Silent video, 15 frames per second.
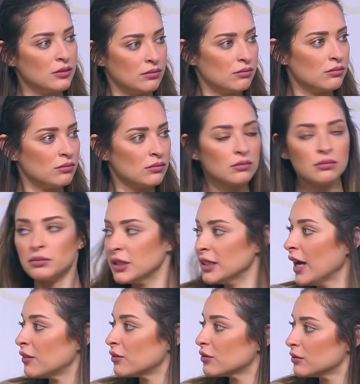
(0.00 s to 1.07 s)
تنحف
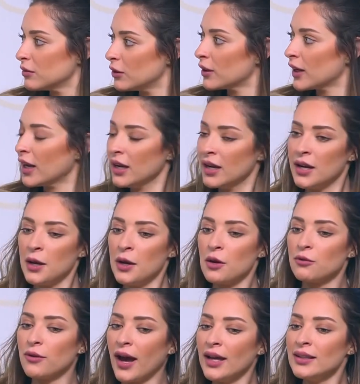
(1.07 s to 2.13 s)
تنحف اوكي
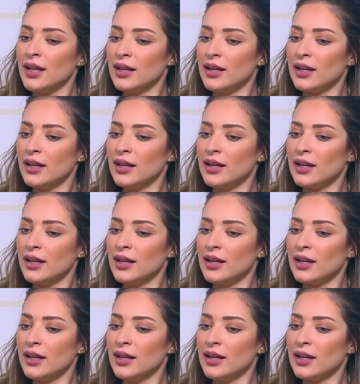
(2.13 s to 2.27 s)
فهذا